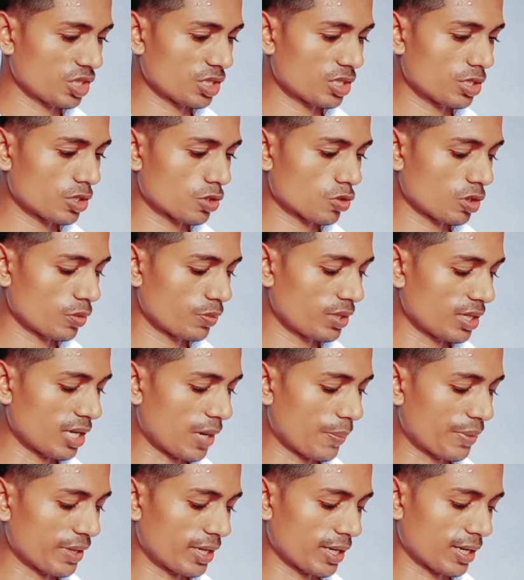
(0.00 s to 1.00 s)
जस्ट इसको भी
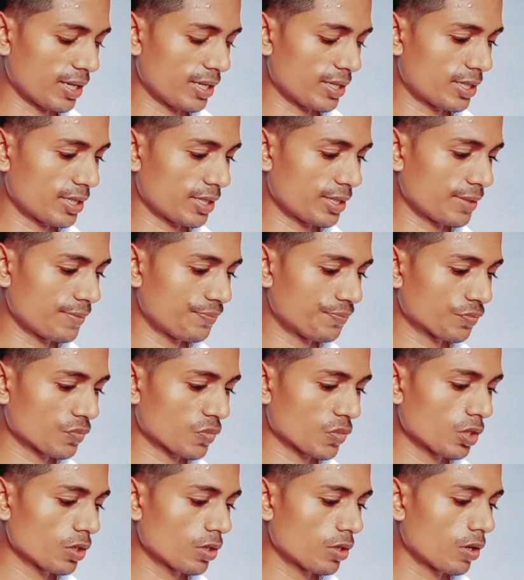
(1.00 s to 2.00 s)
यहाँ पे रख लेते हैं
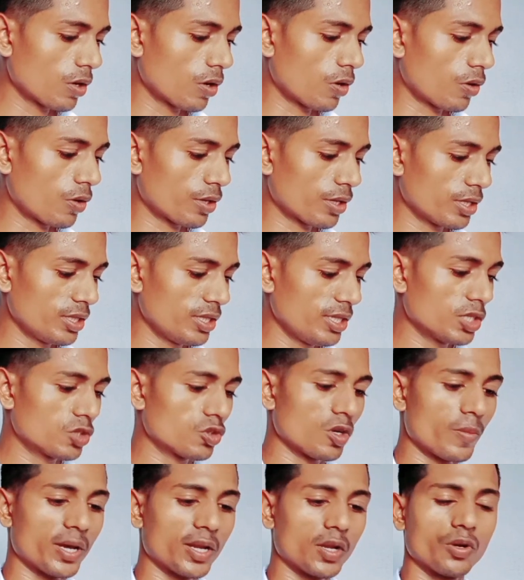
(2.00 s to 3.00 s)
और ये
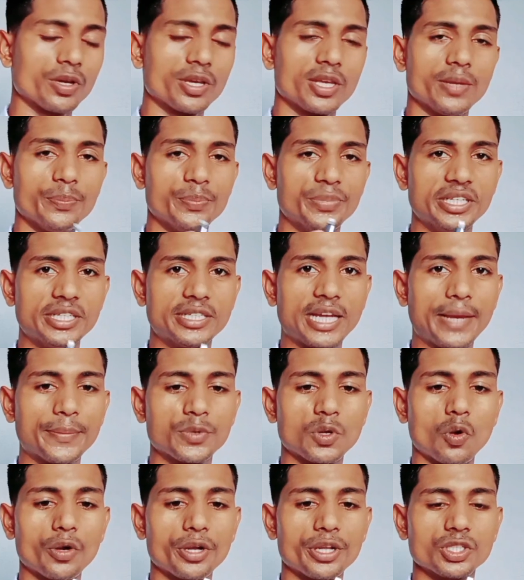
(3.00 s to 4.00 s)
जो हमारा हो गया बी
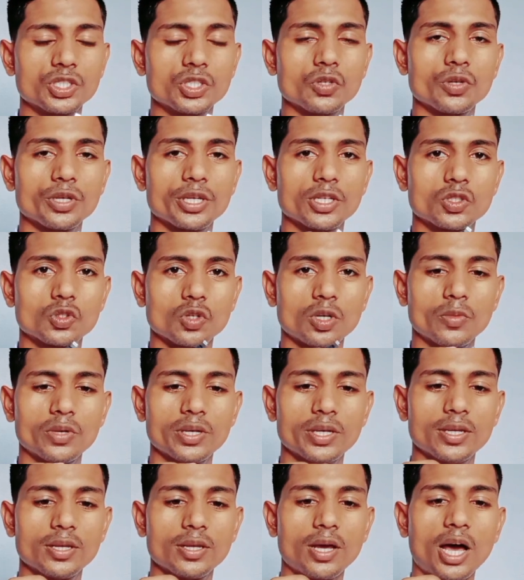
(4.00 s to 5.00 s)
टाइप का ओ हो गया जो
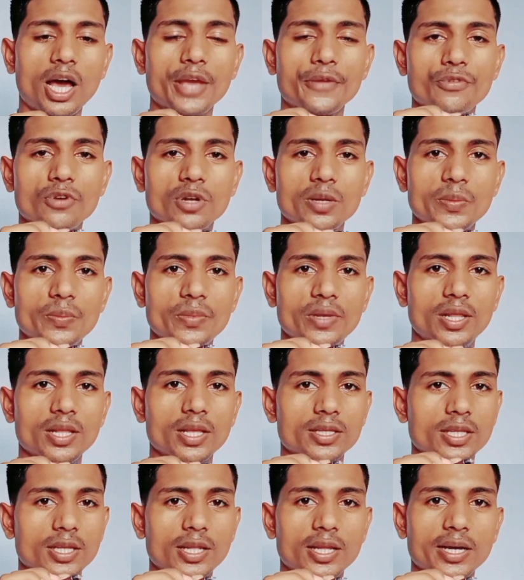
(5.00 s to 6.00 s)
हमें आईफोन में मिल
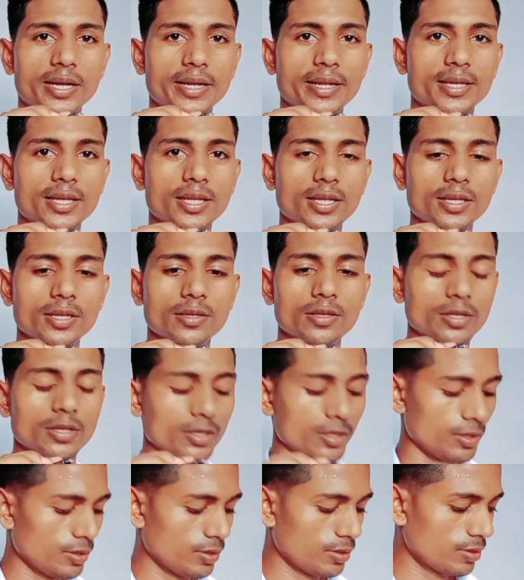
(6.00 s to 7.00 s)
जाता है लगाने के लिए
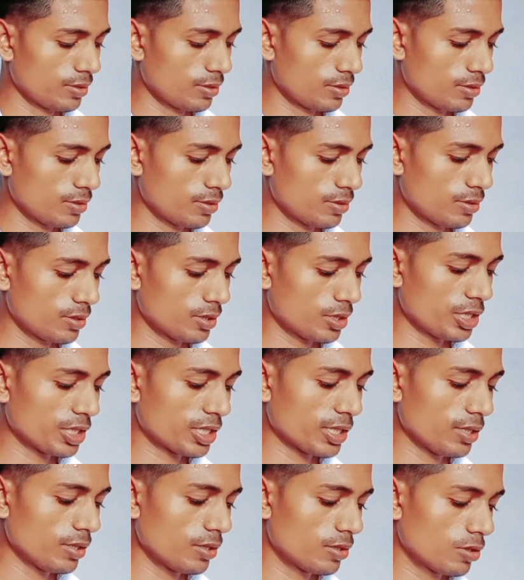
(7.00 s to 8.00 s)

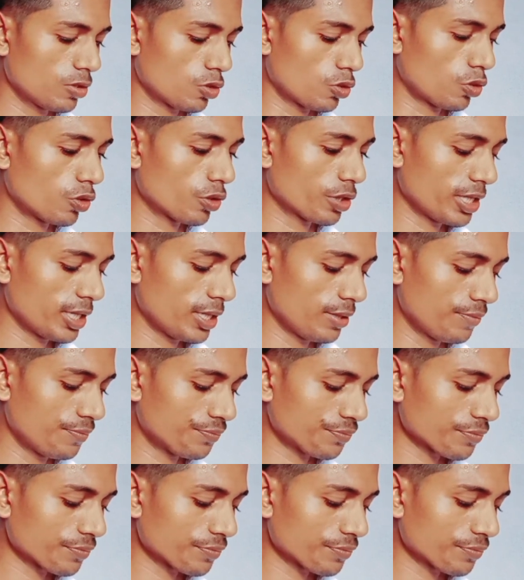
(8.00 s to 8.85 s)
ठीक है दो हो गया